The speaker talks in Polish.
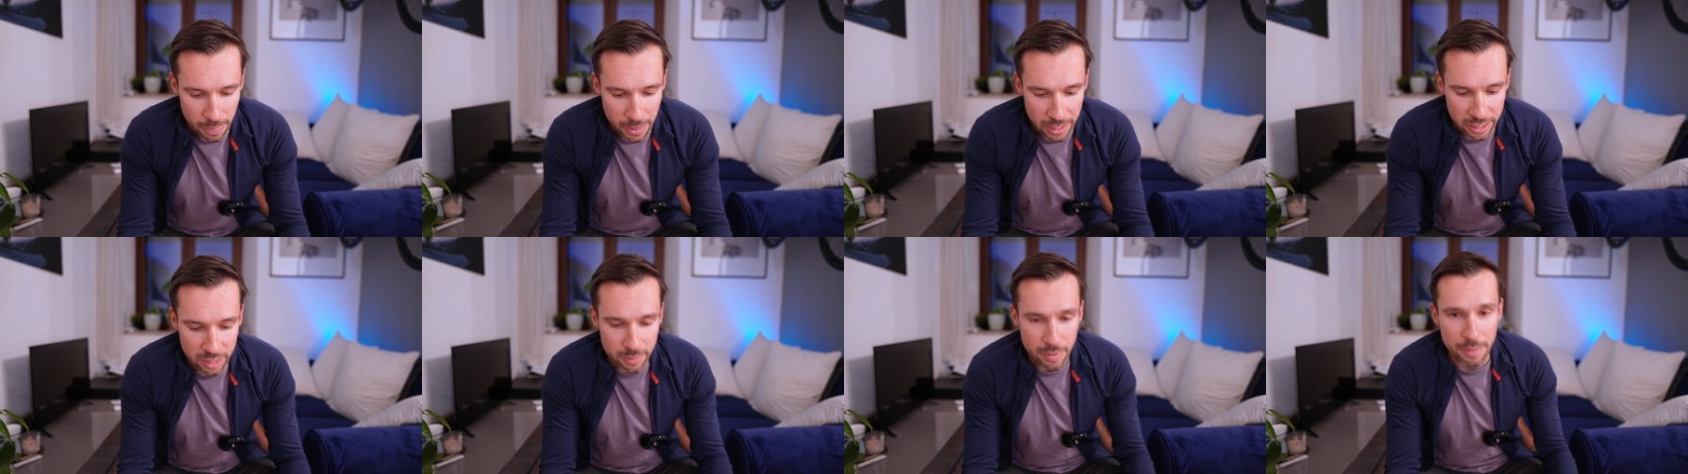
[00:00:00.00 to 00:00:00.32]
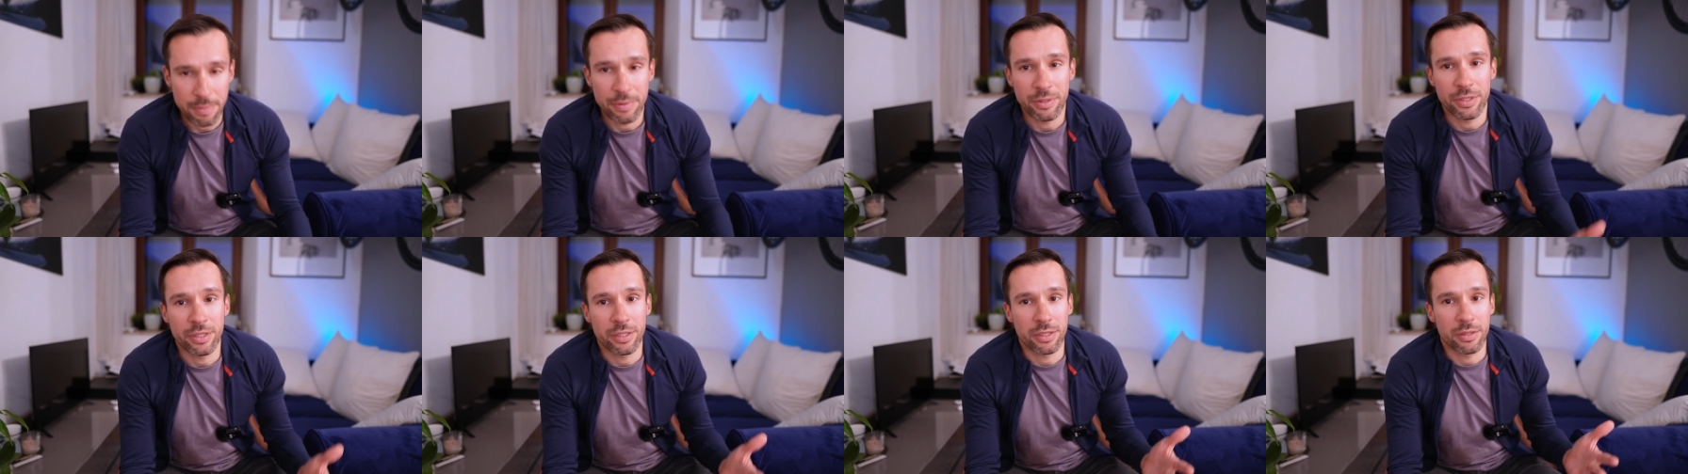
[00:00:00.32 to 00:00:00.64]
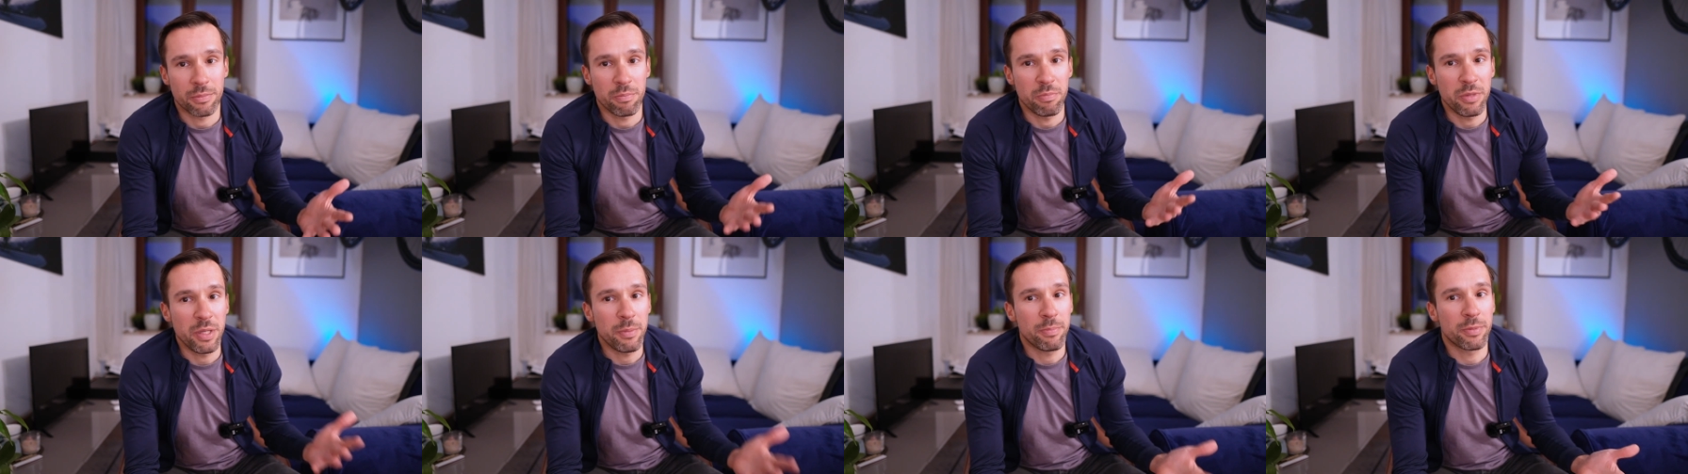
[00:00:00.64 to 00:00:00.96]

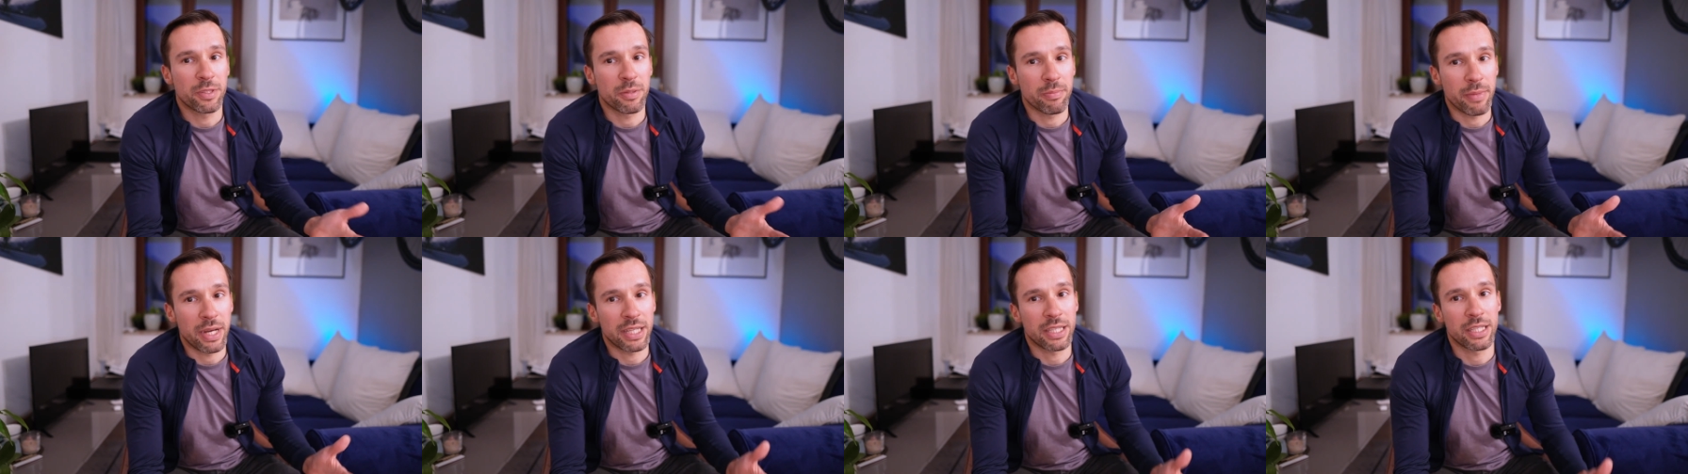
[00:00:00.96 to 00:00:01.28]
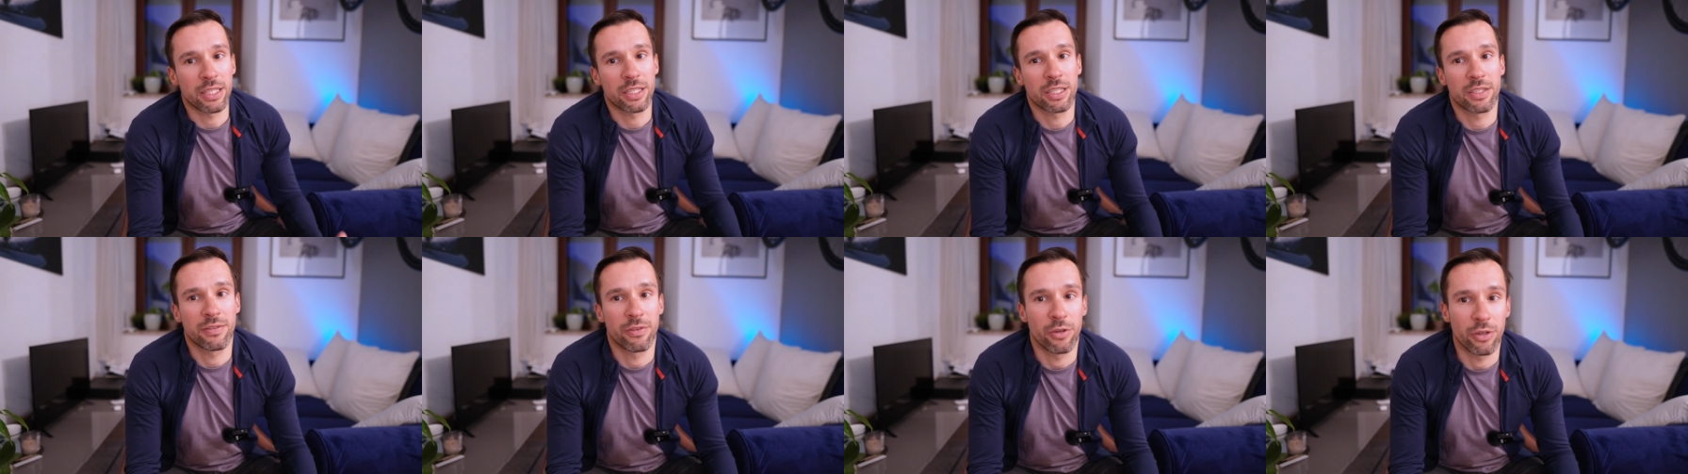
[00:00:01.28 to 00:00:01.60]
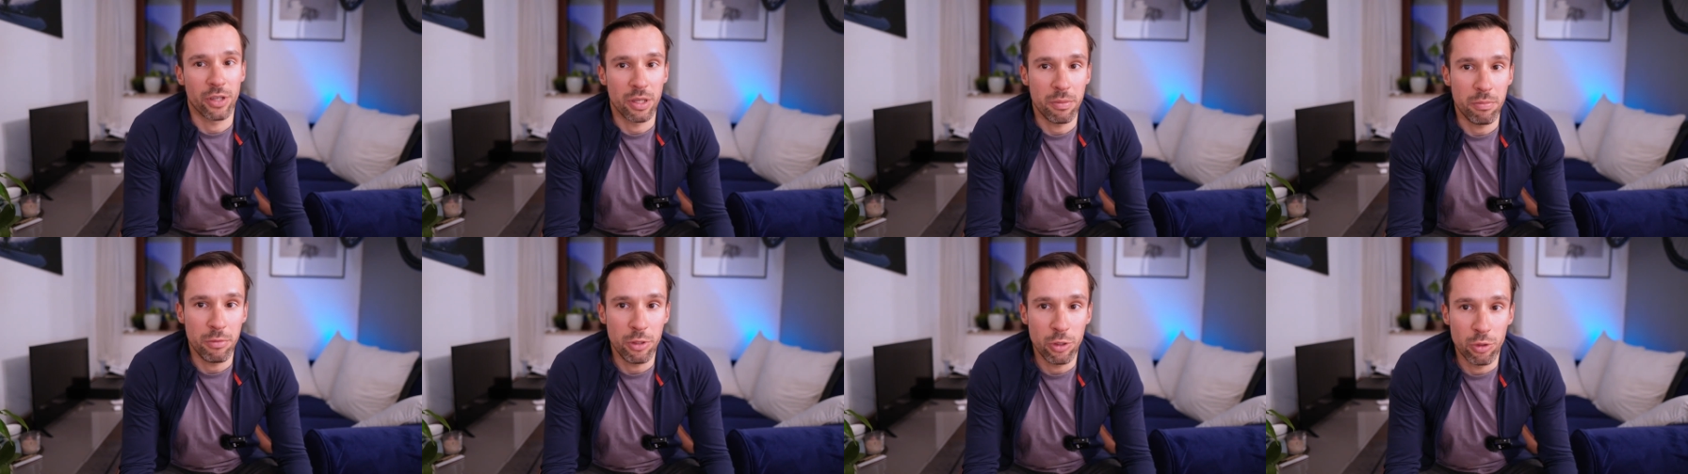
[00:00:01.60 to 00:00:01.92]
Natomiast MIPS ma też
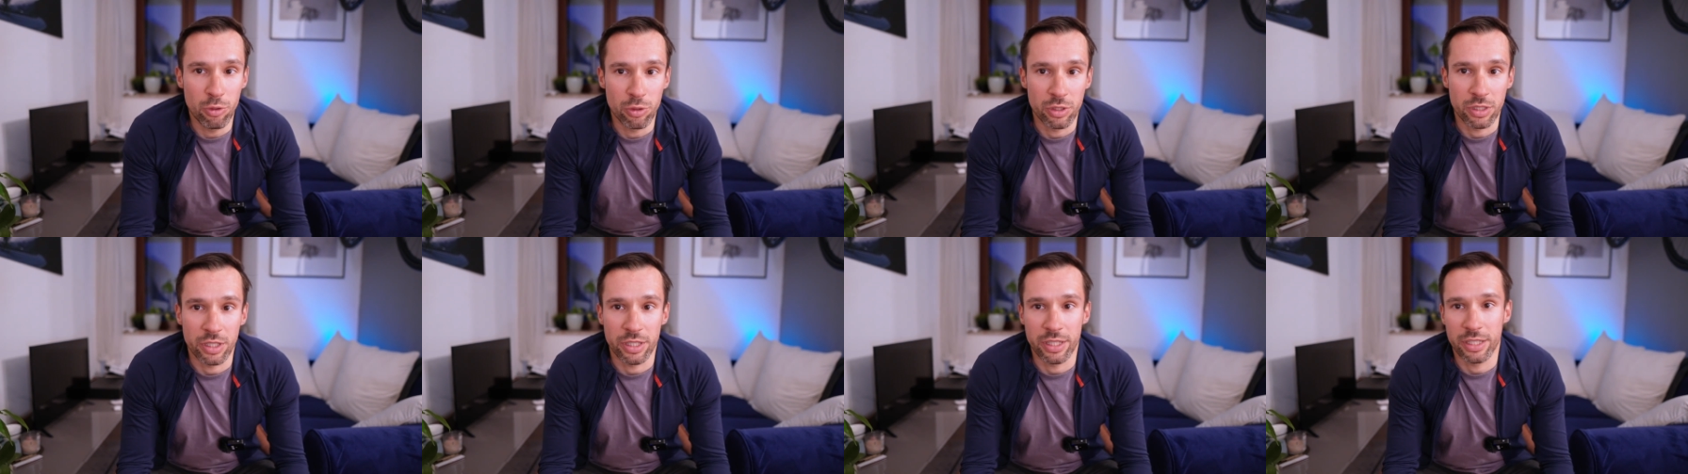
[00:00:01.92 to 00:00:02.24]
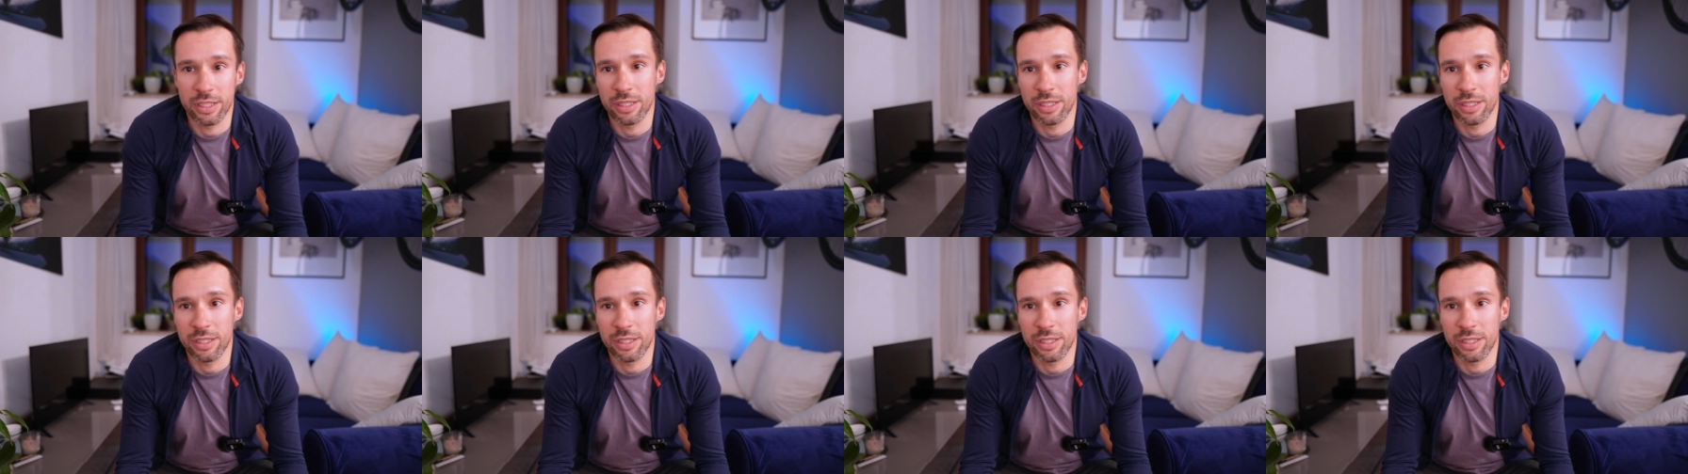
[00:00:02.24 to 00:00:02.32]
swoje minusy.